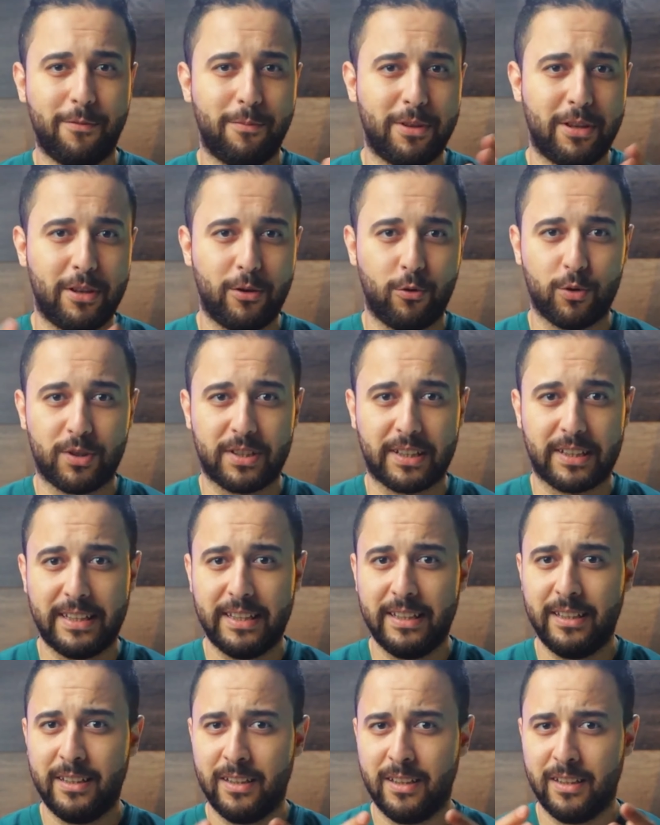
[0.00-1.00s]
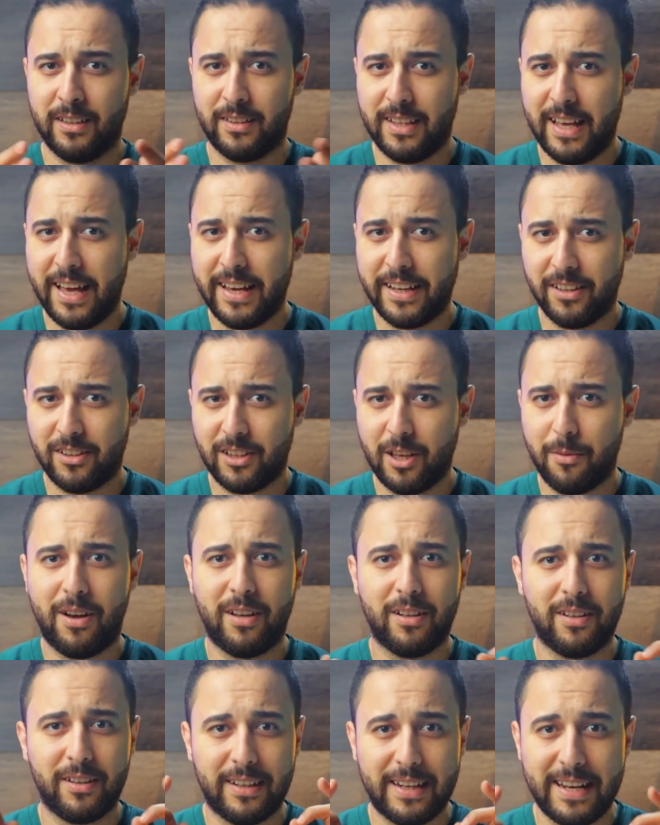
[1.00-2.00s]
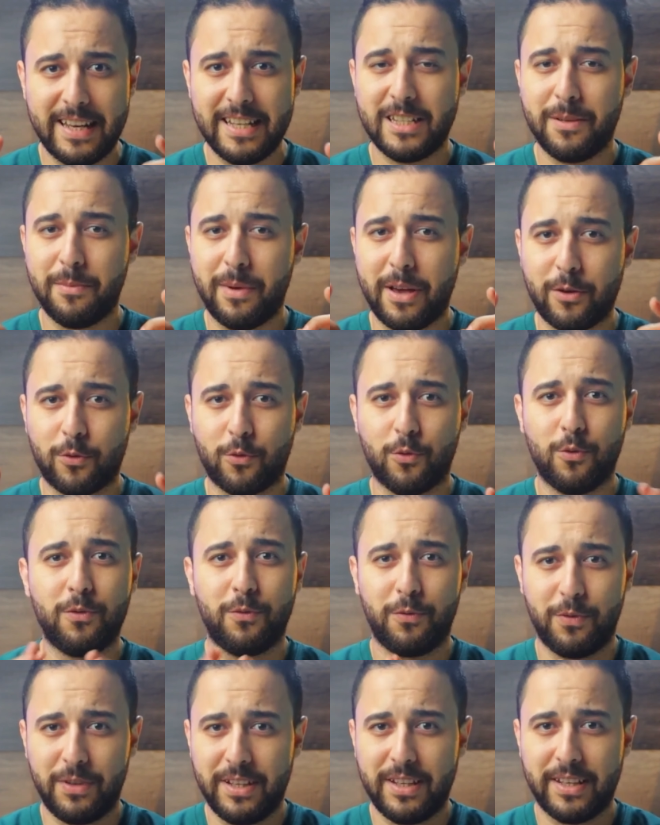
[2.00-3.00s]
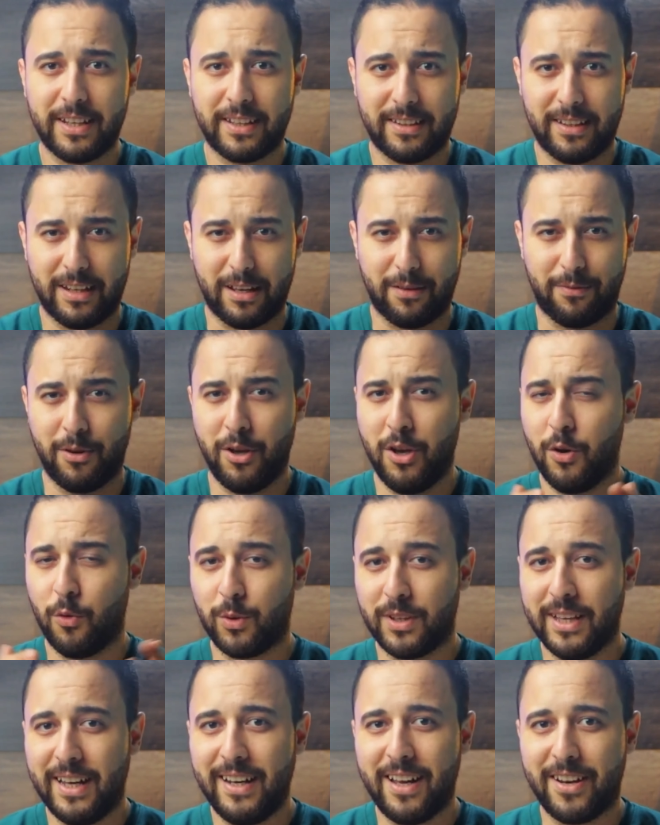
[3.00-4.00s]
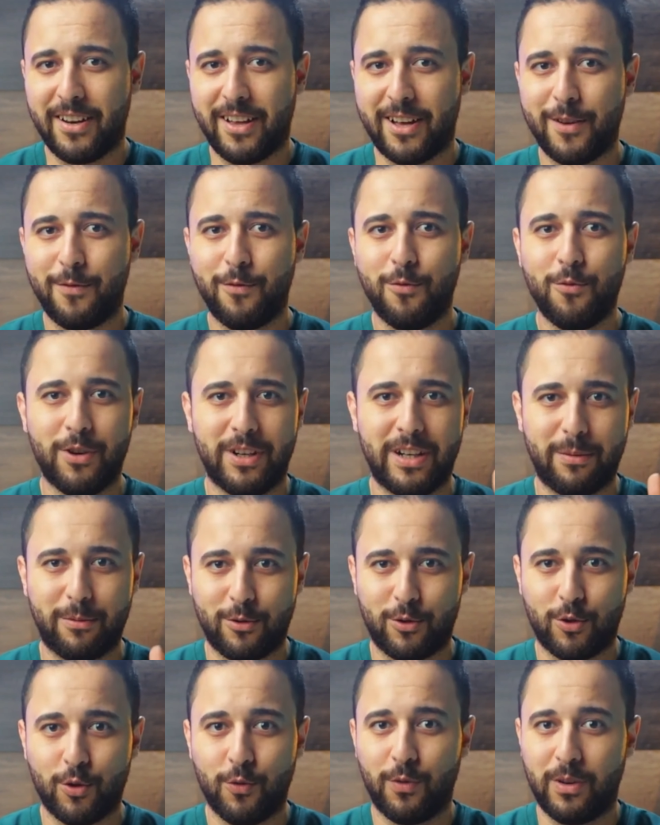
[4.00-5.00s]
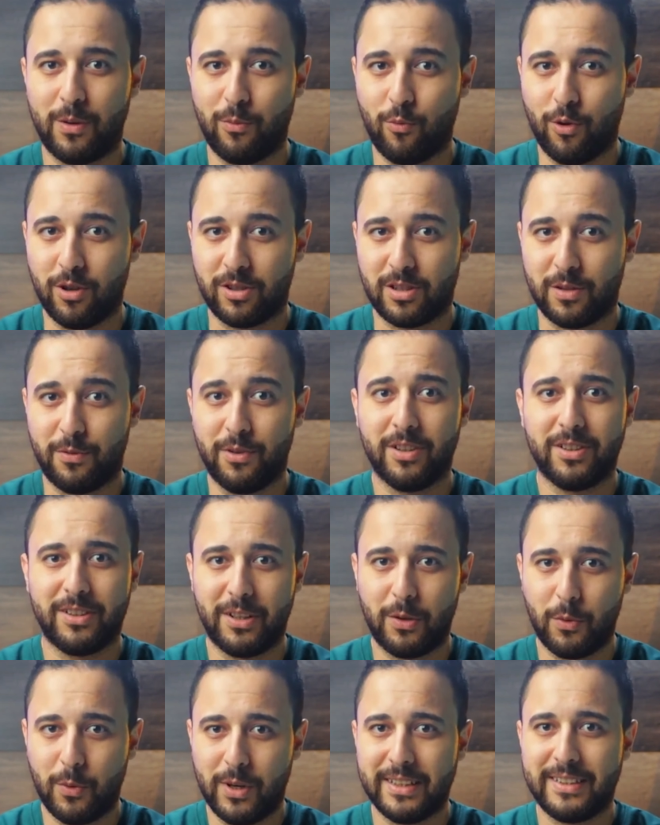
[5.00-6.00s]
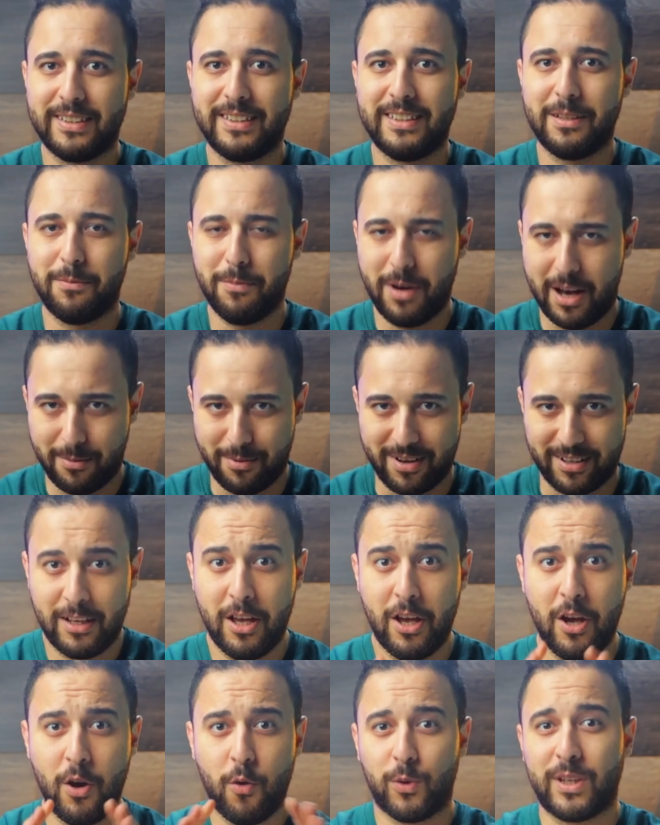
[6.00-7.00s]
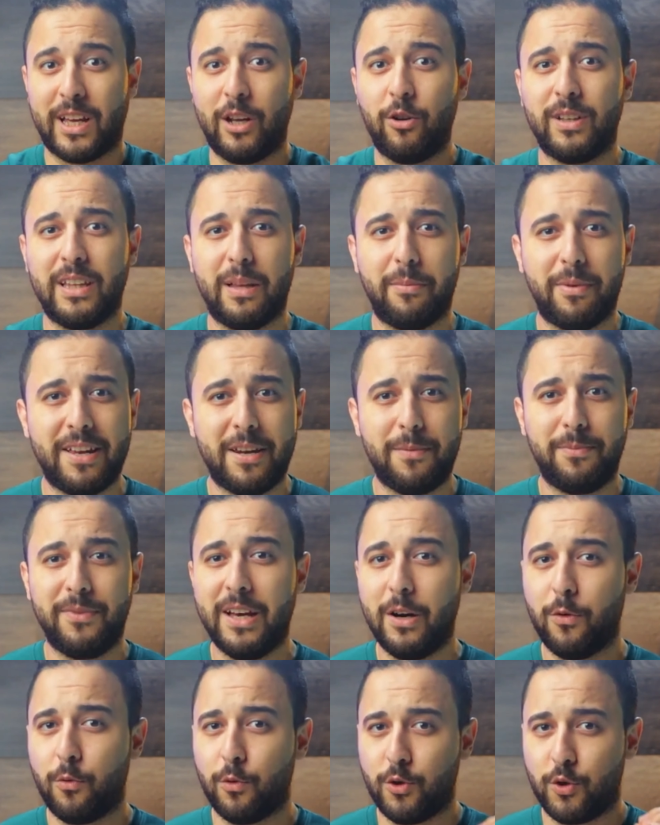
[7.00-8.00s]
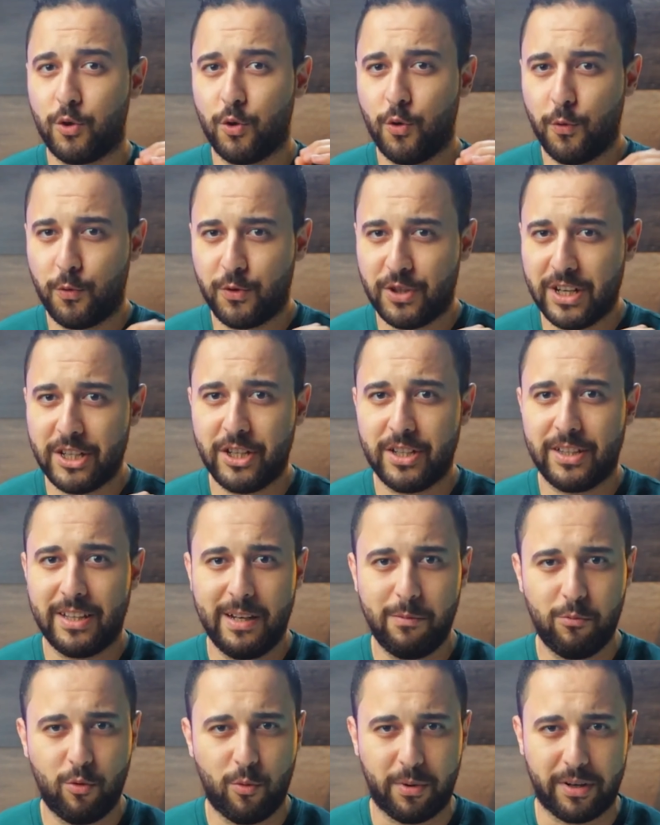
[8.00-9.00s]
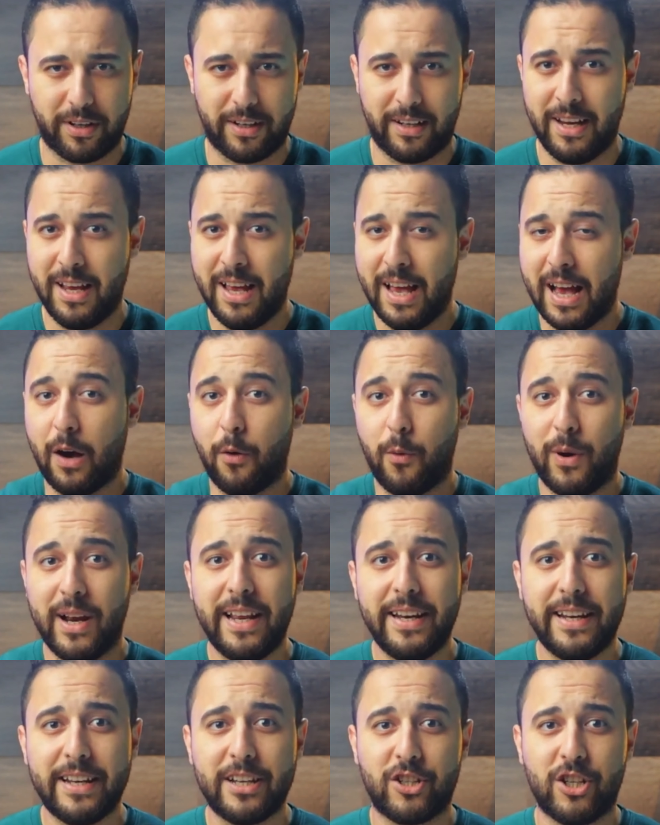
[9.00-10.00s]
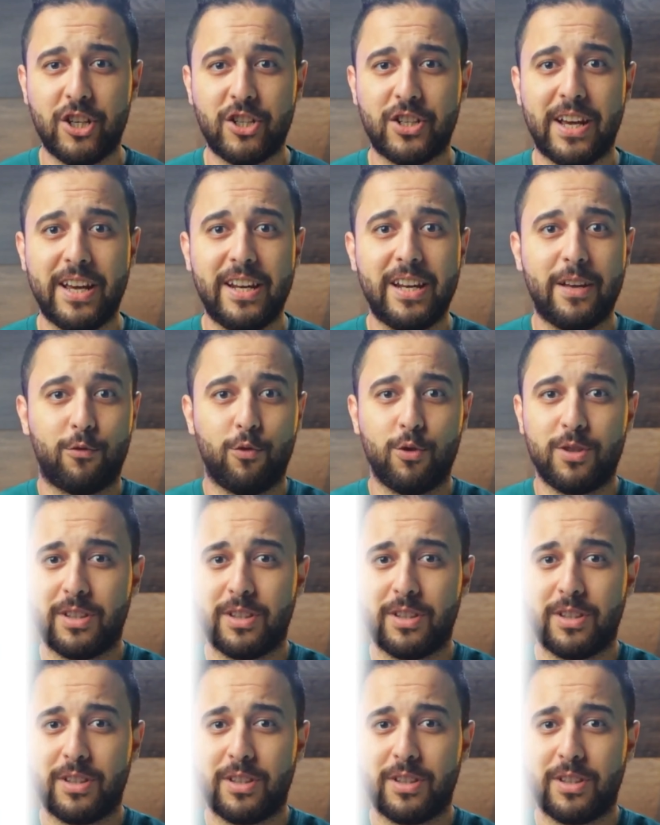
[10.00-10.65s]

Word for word: بين النسختين ده اكيد طبعا لازم هيكون في اختلاف وده اللي هنعرفه واحنا بنشوف المواصفات دلوقتي مع بعض وتعالوا كده بينا نبدا ونشوف شاشه الموبايل اولا الشاشه هنا في